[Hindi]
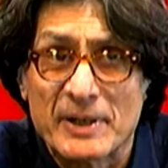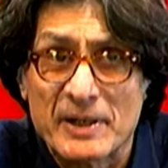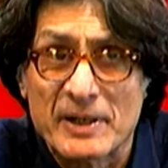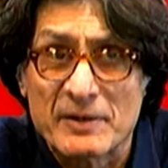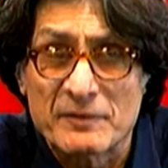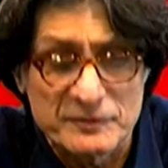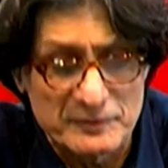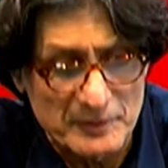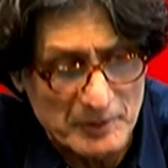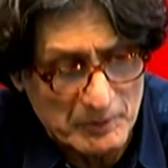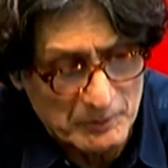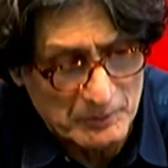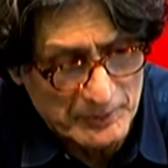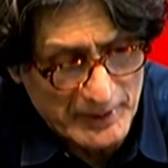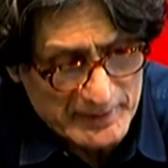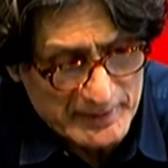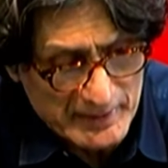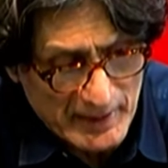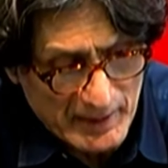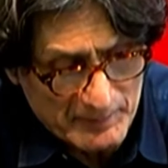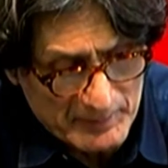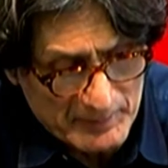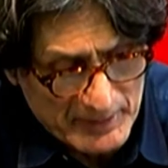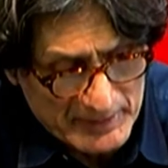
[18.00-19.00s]
ब्रीफ
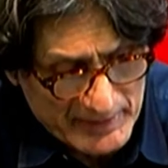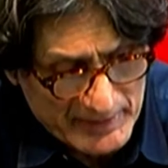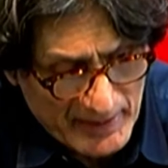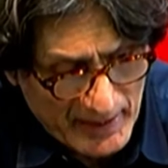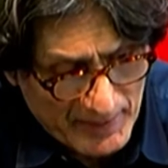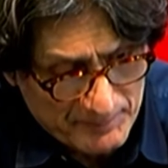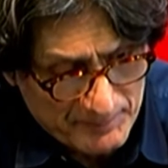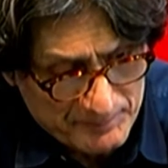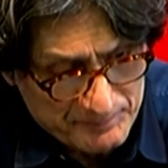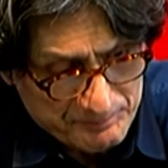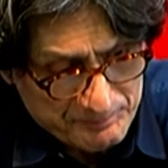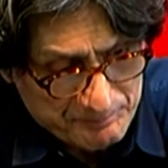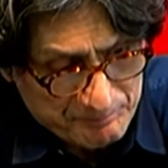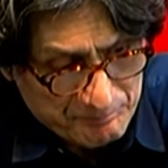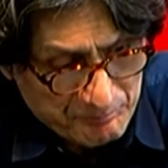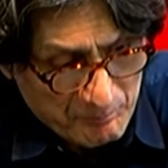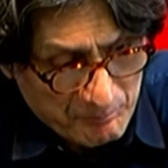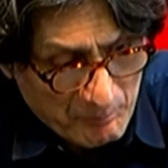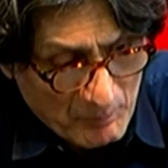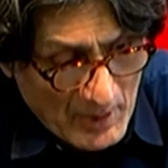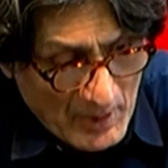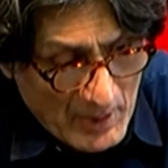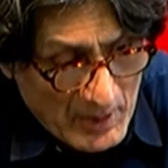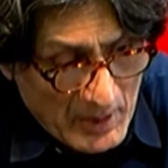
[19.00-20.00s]
उन्हें हमें दिया
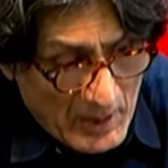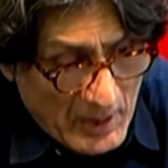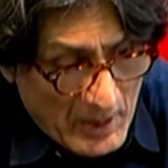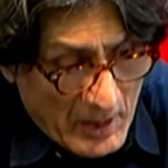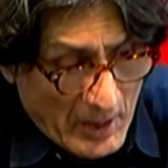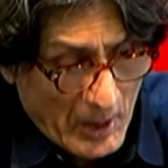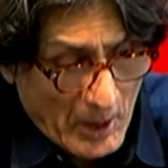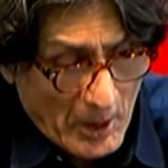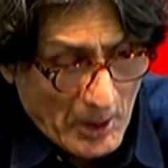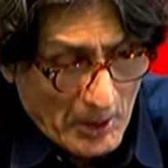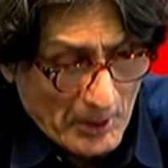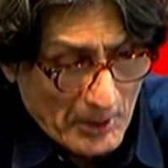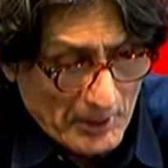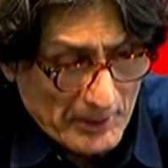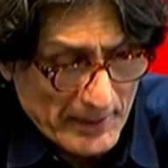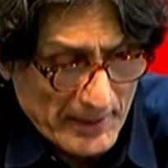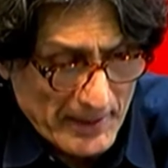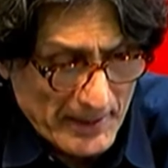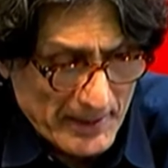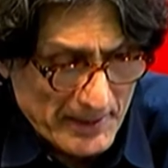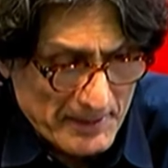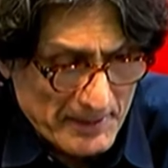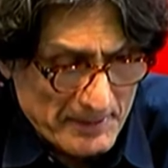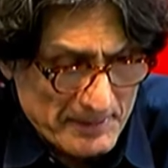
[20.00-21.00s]
और
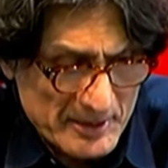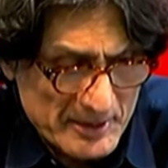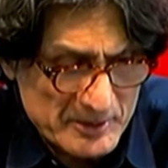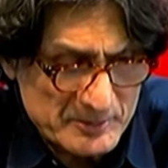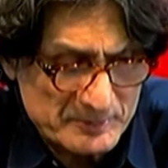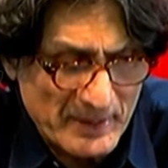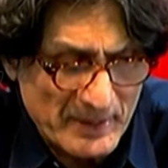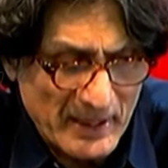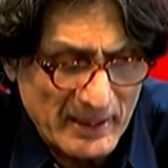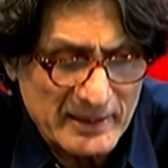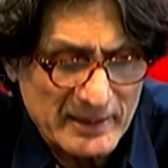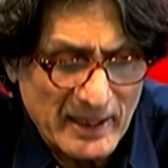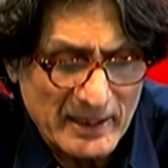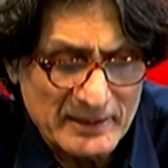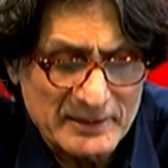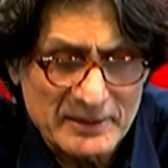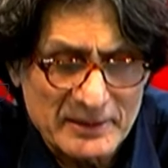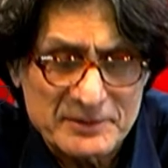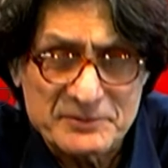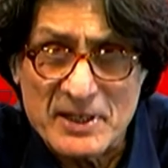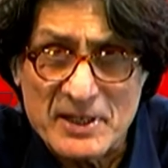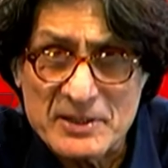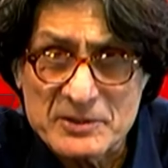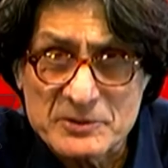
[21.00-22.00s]
इसमें अलकाद
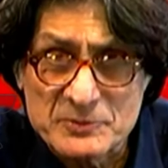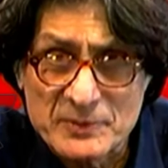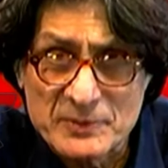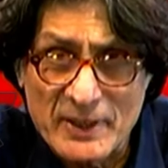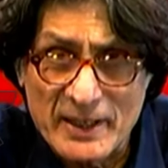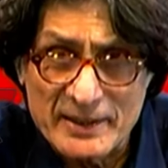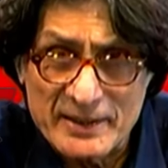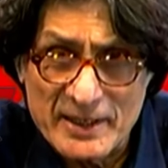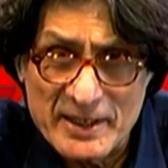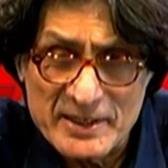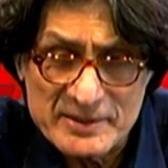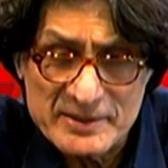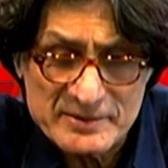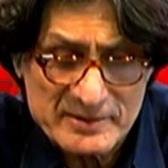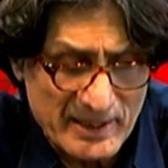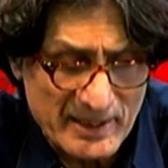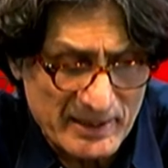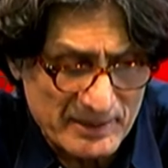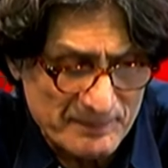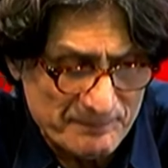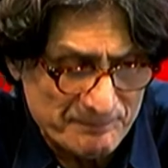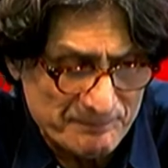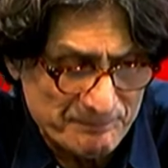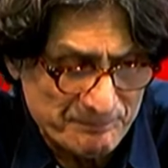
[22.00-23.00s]
ट्रस्ट वाला केस
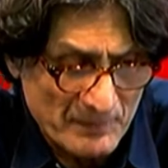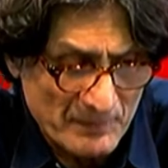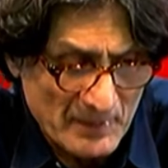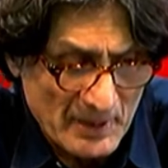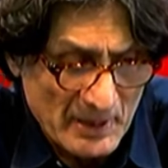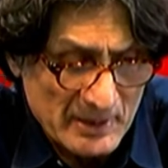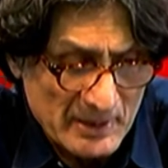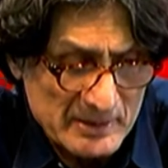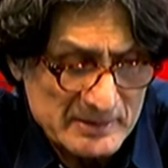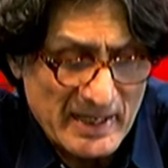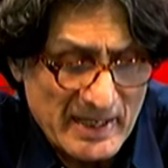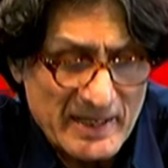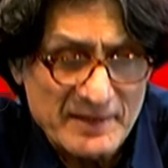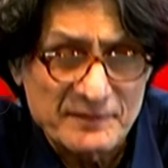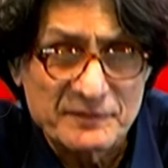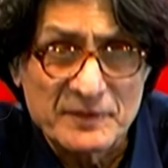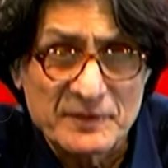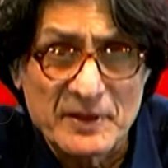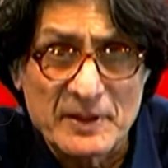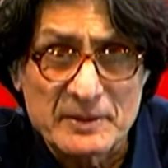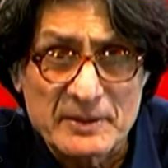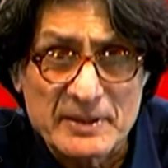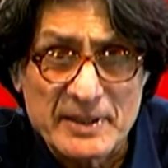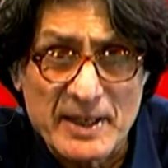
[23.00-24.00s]
है
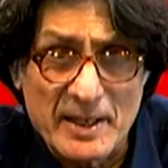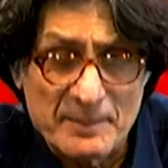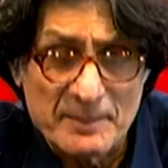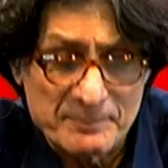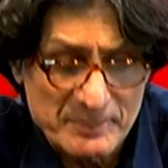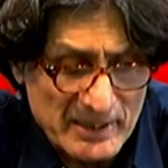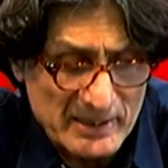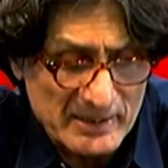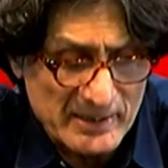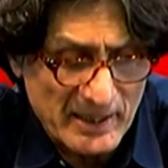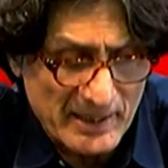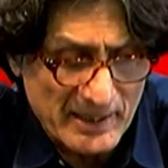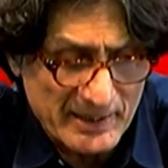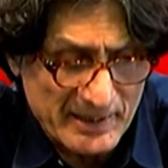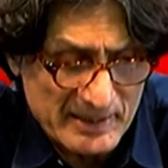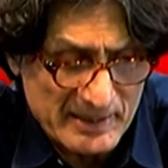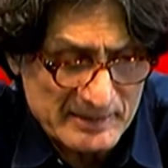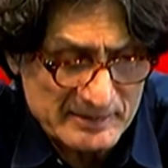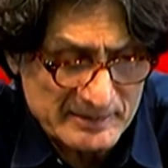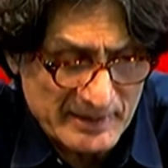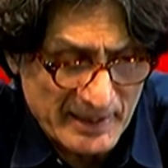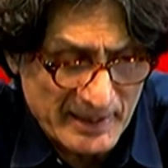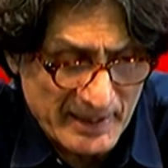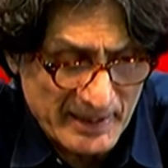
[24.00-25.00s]
साइफर की अपील का
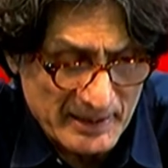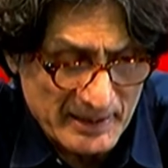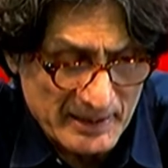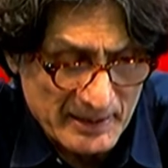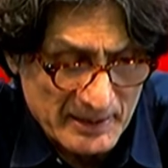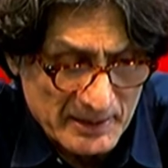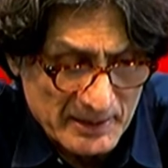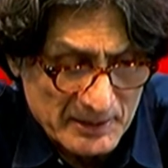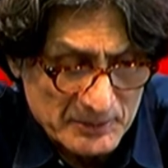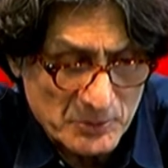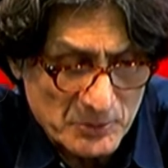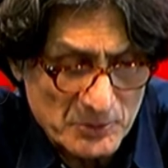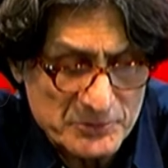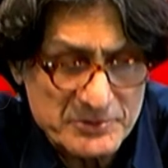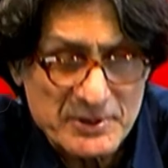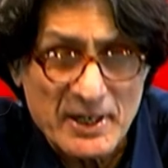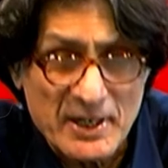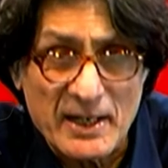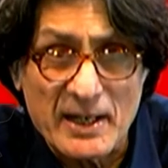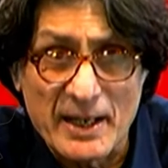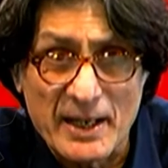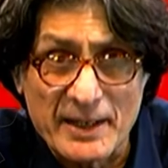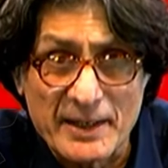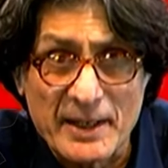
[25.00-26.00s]
केस है तोशा
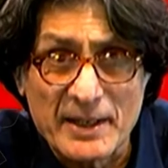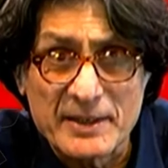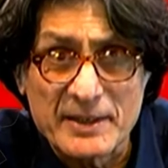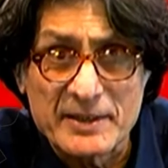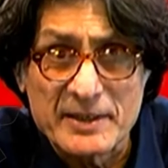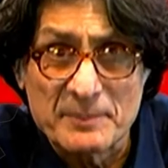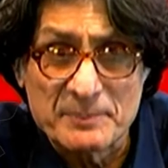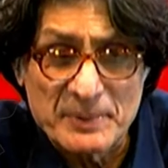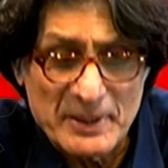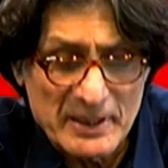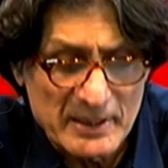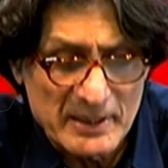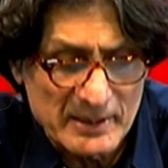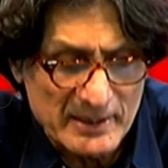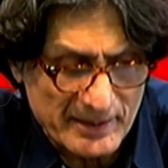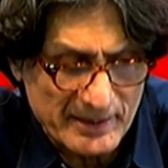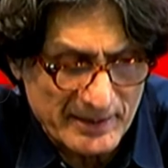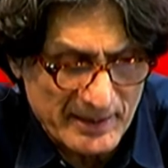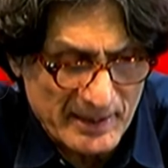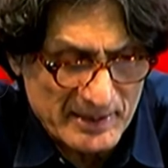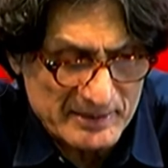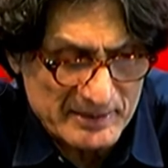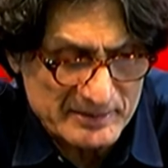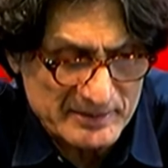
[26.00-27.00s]
खाना की अपील का
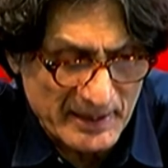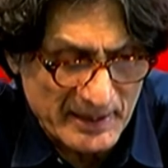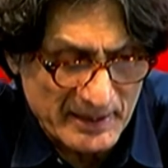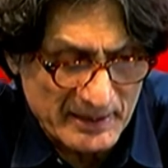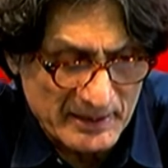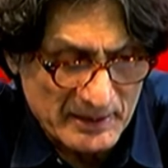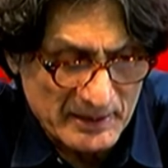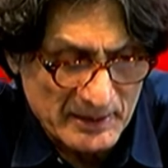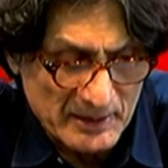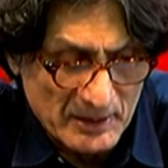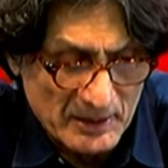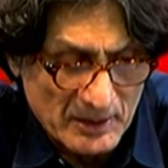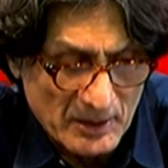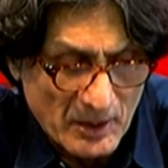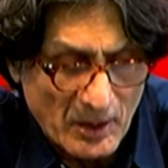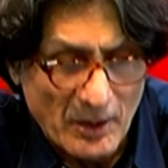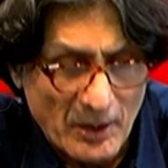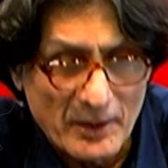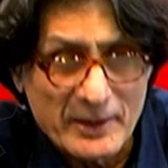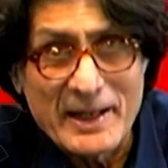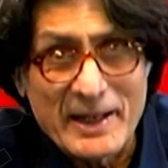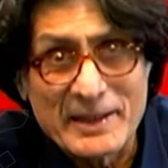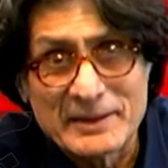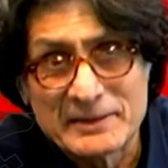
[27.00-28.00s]
केस है
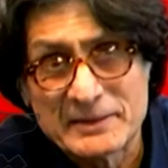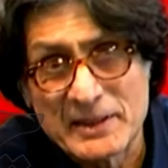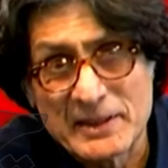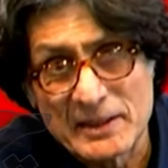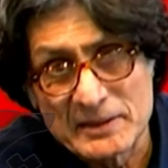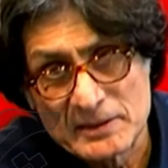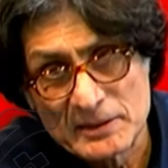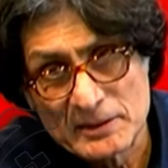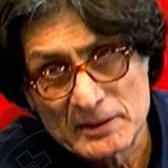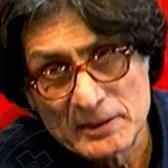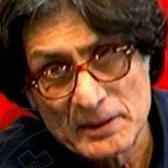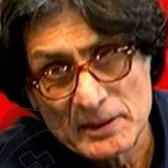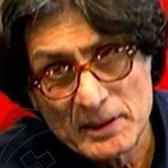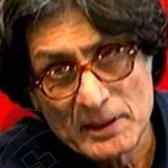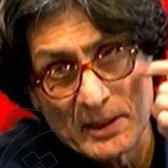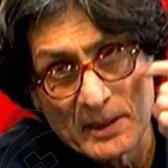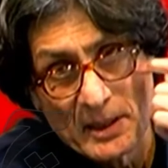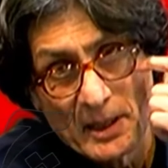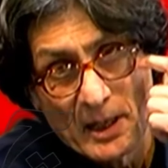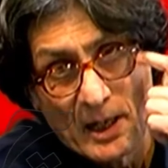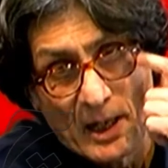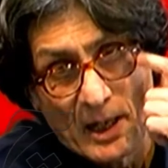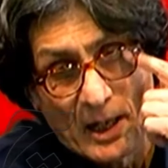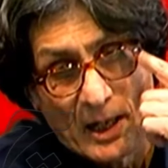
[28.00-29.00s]
और इद्दत
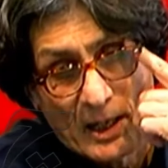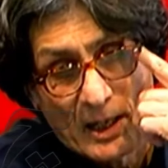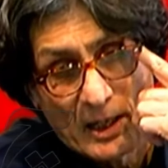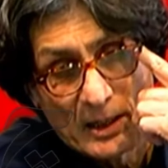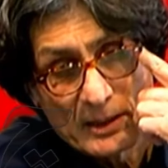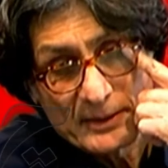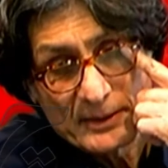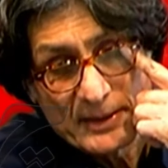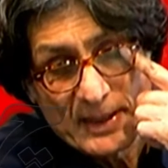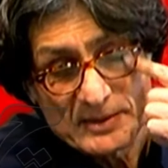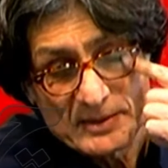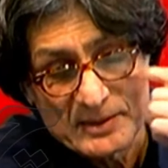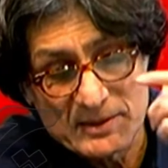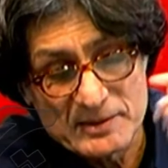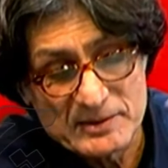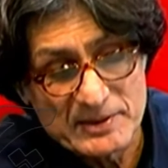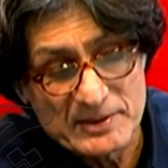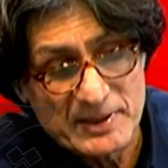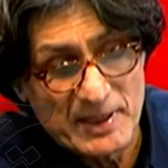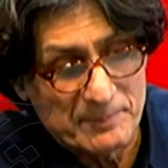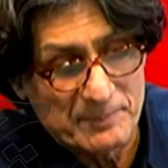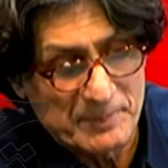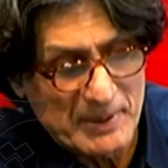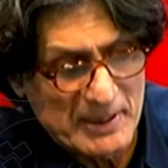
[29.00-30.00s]
केसेस
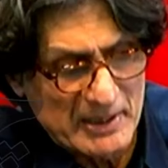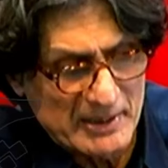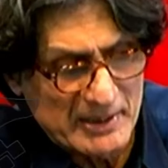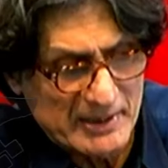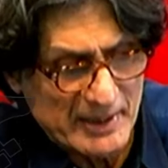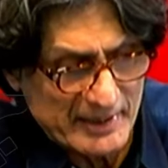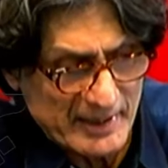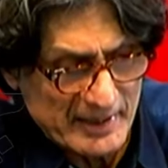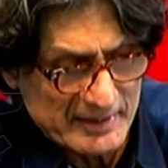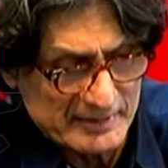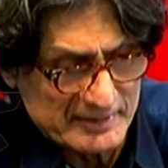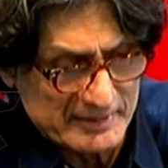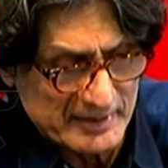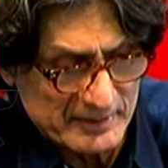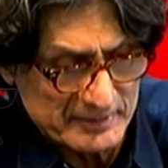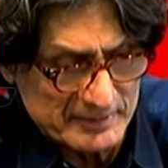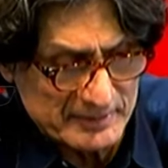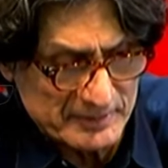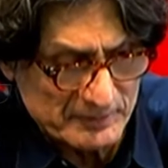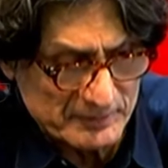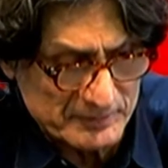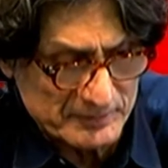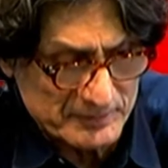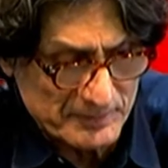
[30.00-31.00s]
की अपील का केस है
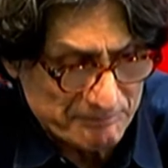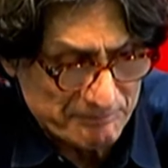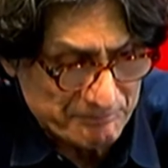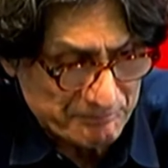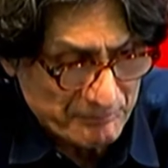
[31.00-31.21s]
चीज़